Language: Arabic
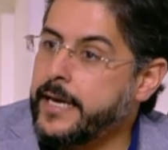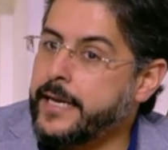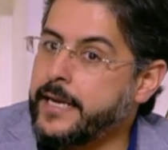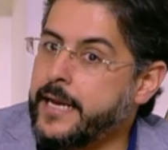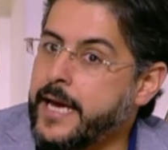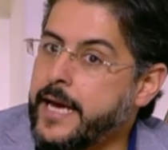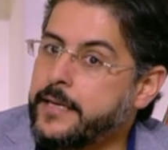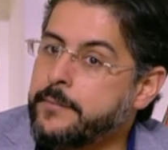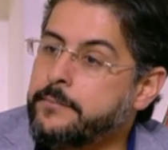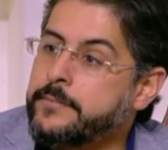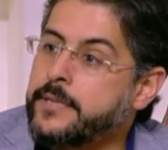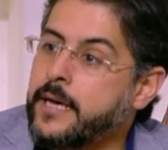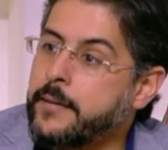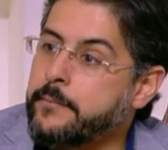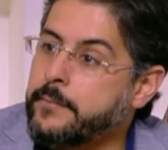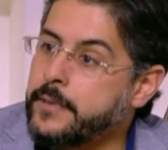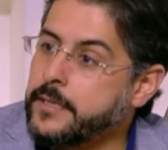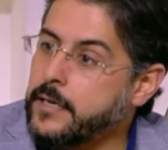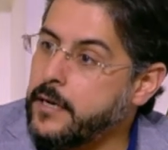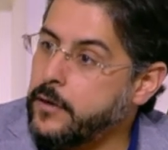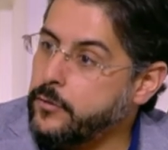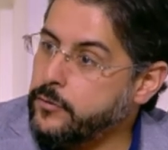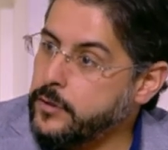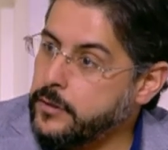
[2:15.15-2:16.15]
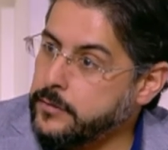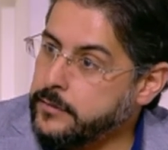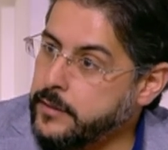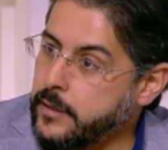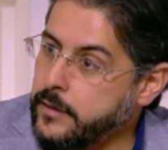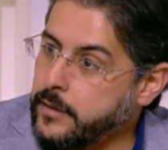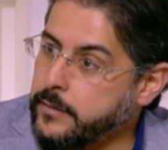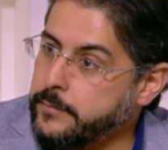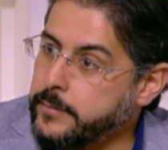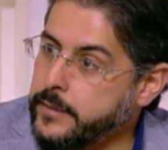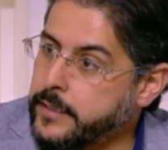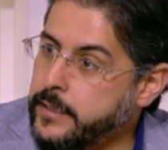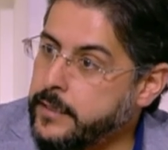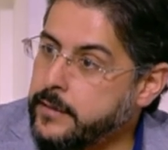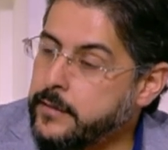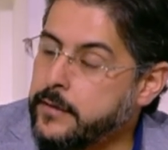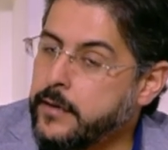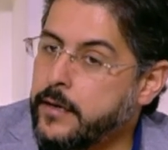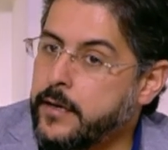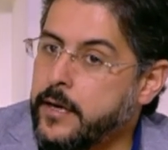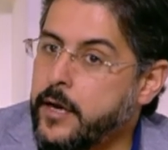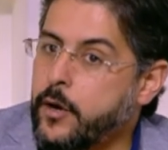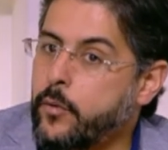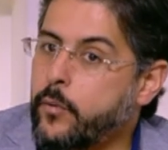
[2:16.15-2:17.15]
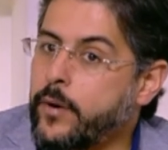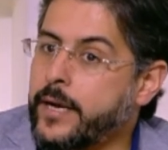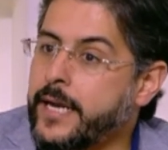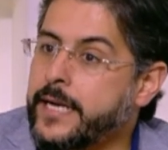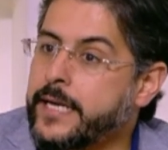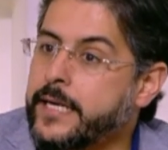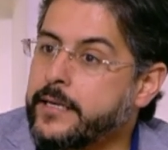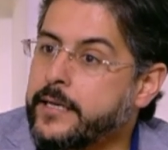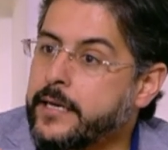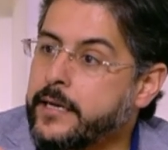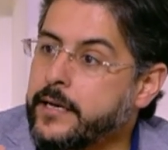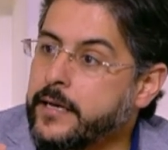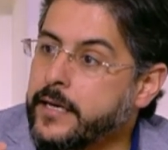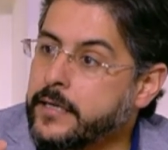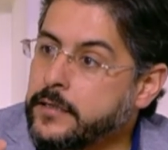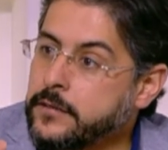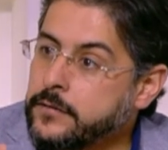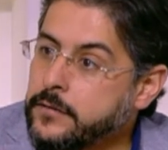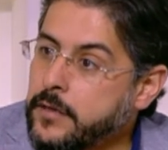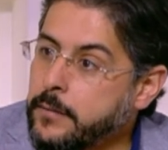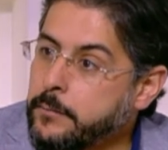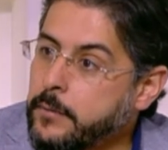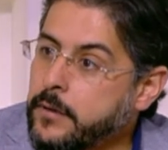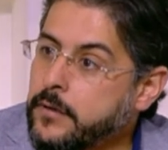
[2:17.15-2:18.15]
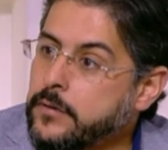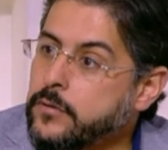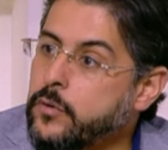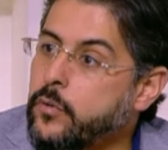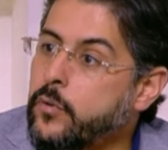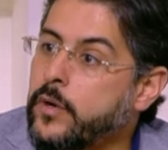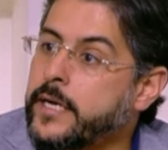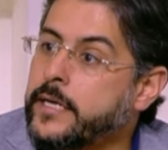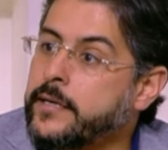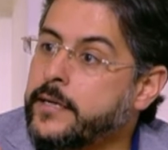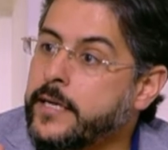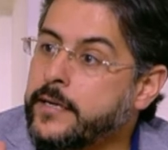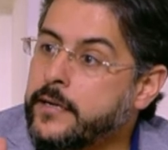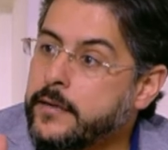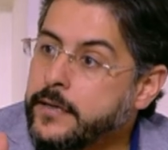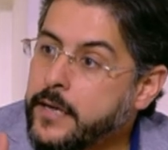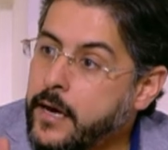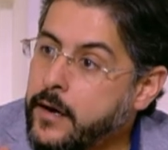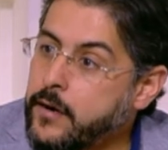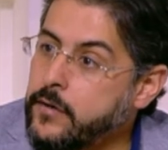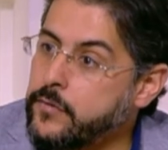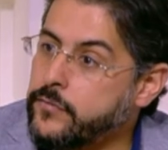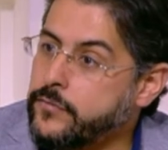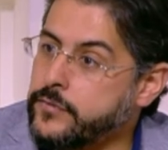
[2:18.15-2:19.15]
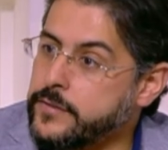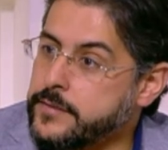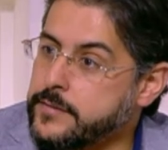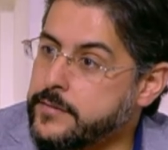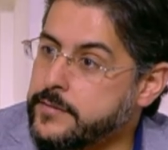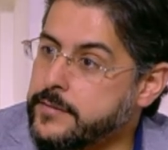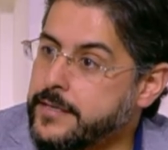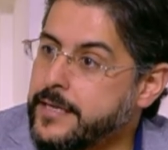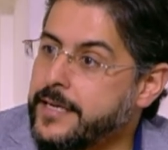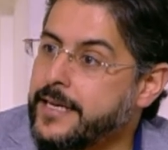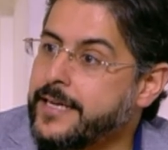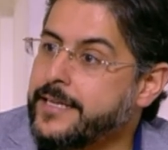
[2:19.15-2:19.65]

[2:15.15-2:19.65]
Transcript: اللي هنبدا منها وننطلق منها ولكن الضمان هو ان احنا نحافظ